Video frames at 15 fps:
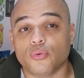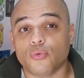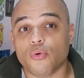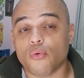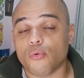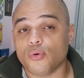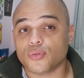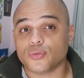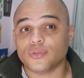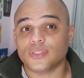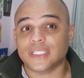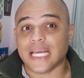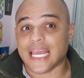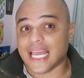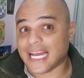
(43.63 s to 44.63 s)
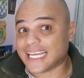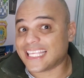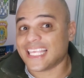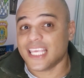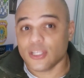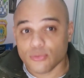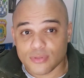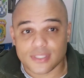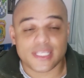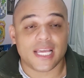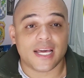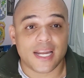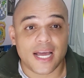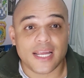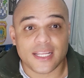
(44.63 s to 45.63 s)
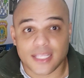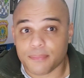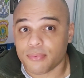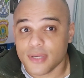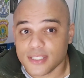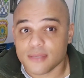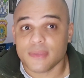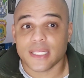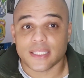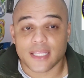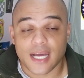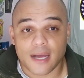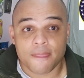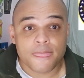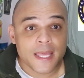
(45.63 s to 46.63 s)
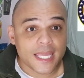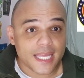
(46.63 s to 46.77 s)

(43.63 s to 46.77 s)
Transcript: do concurso de, aqui do Ceará, né, da Polícia Militar.